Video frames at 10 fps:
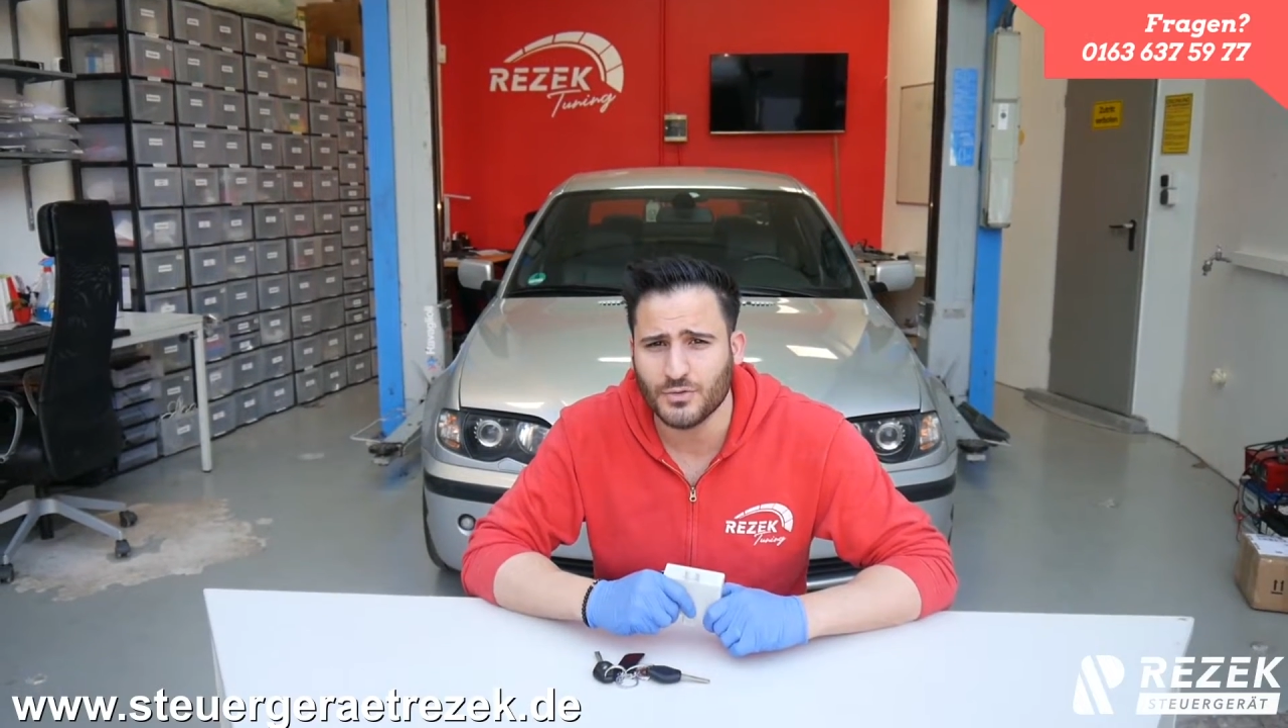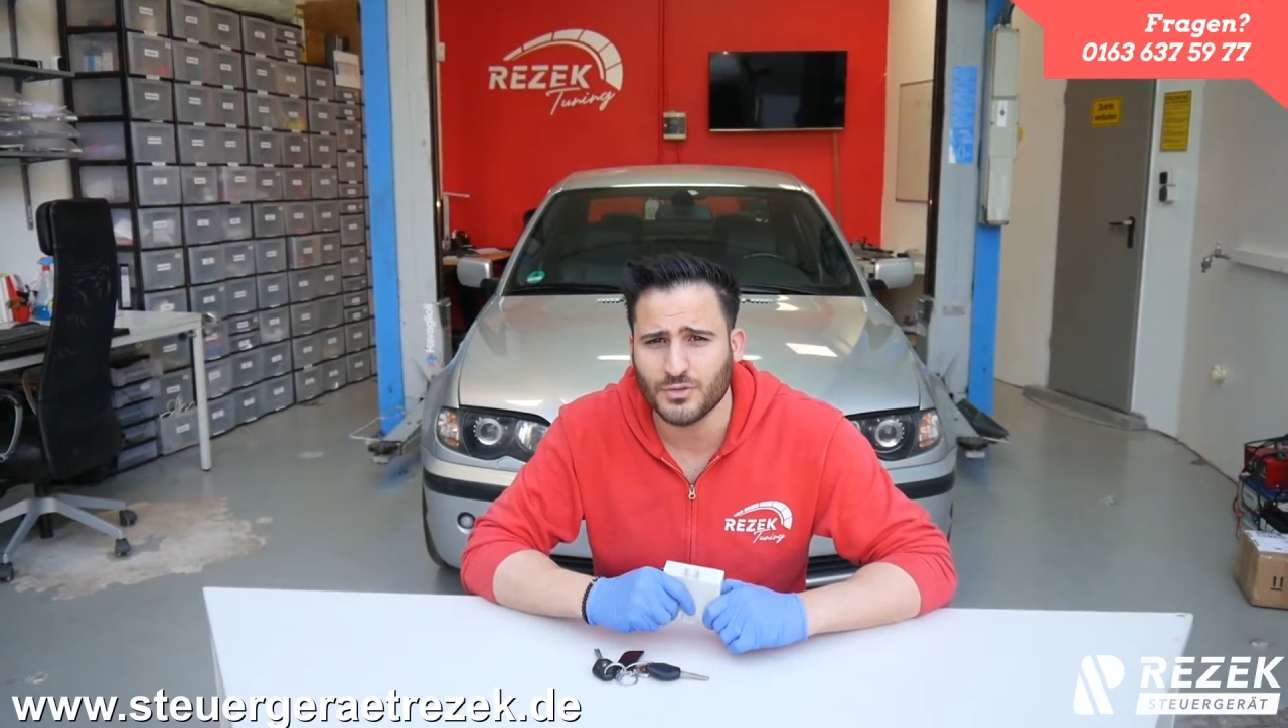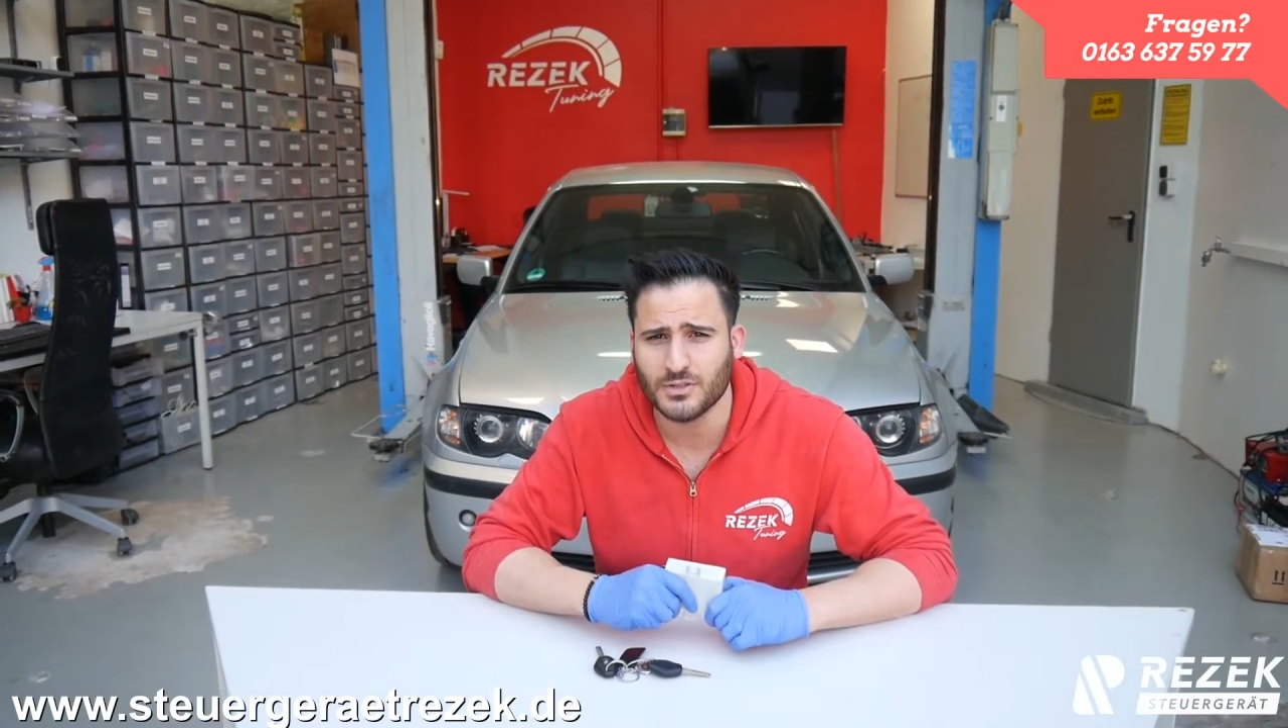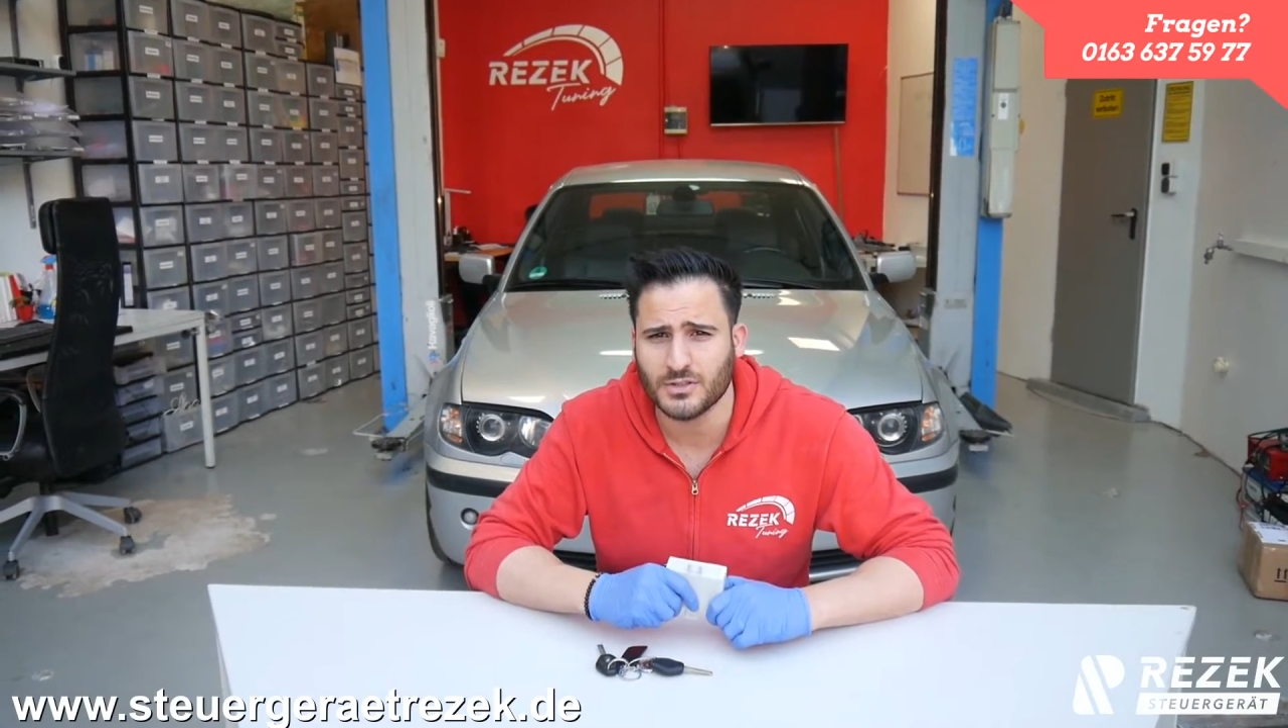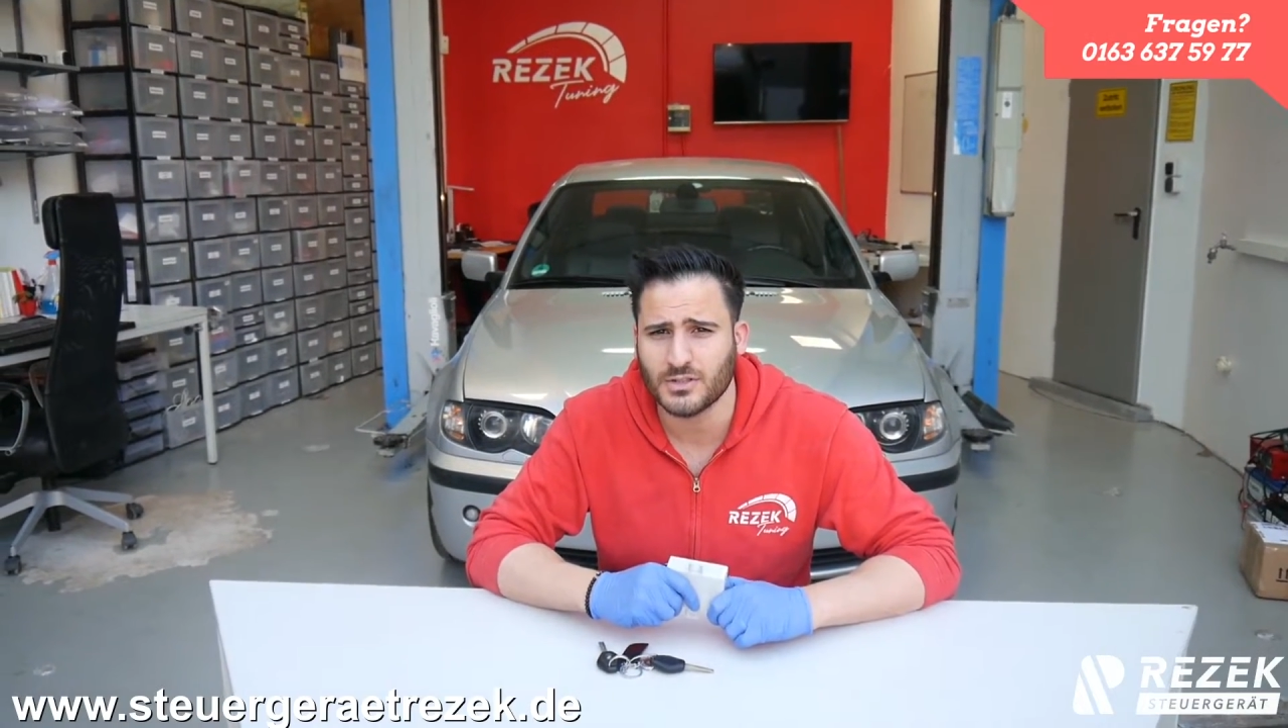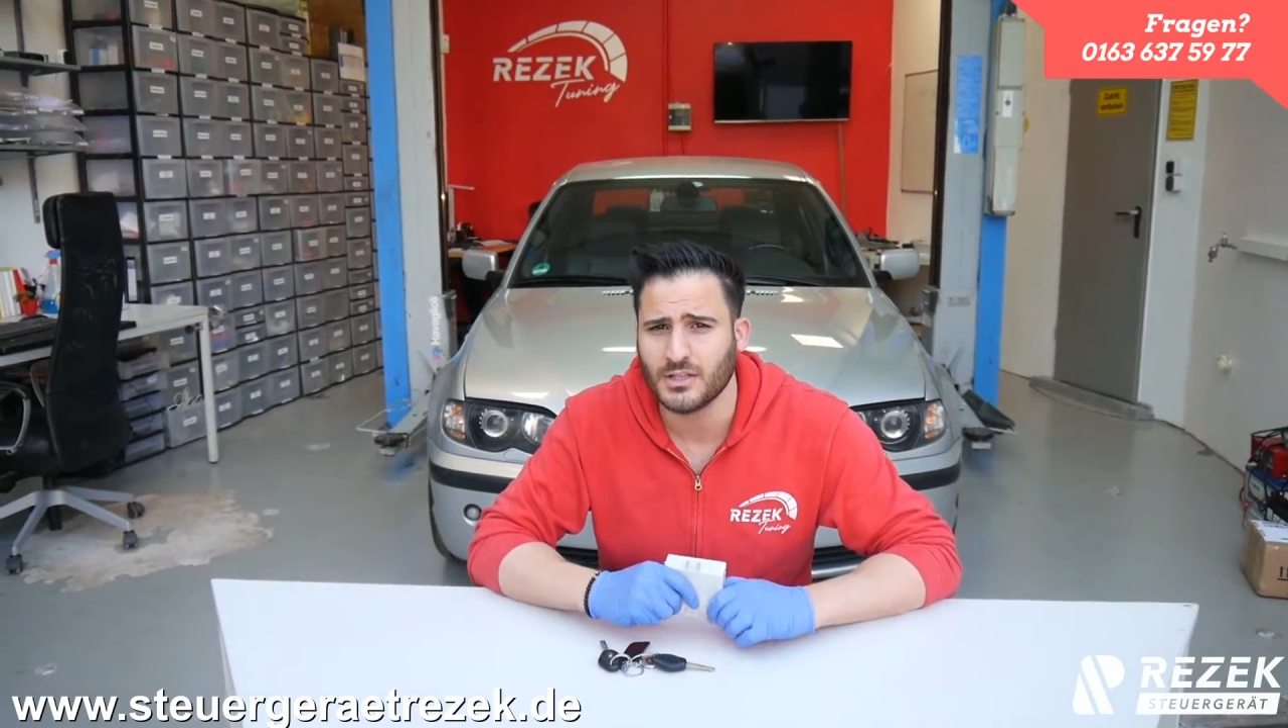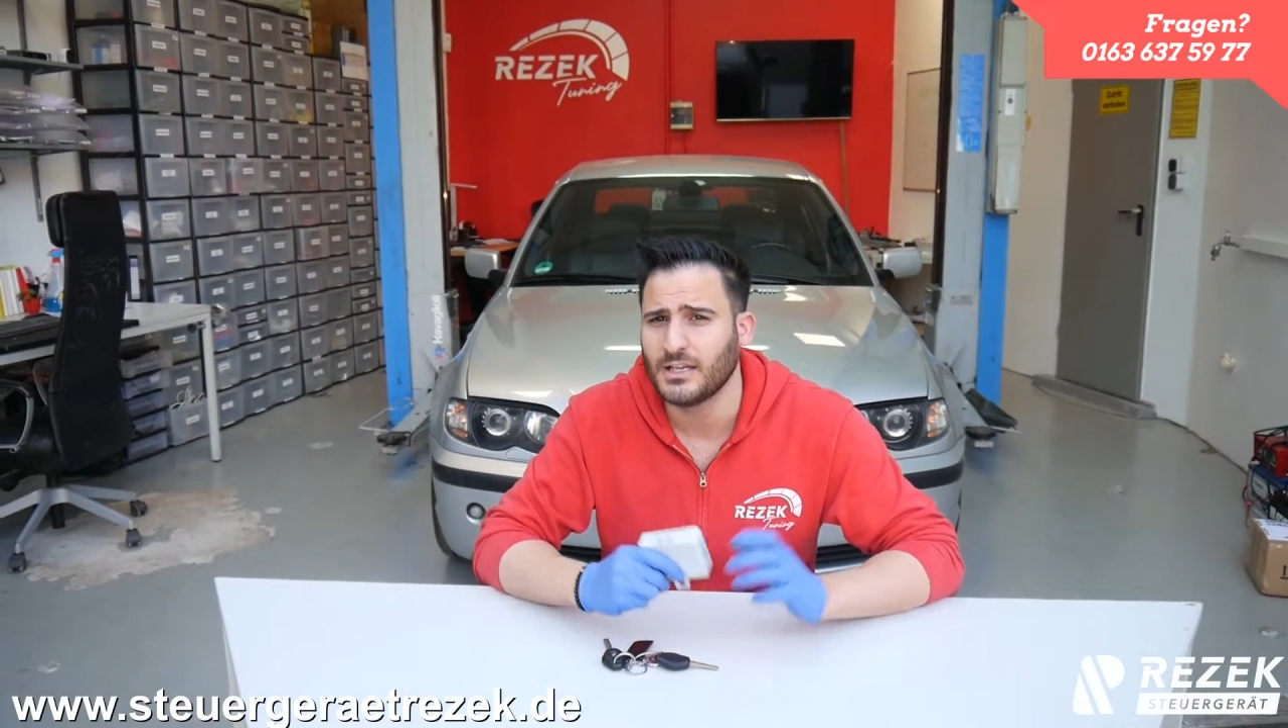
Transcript: würdet.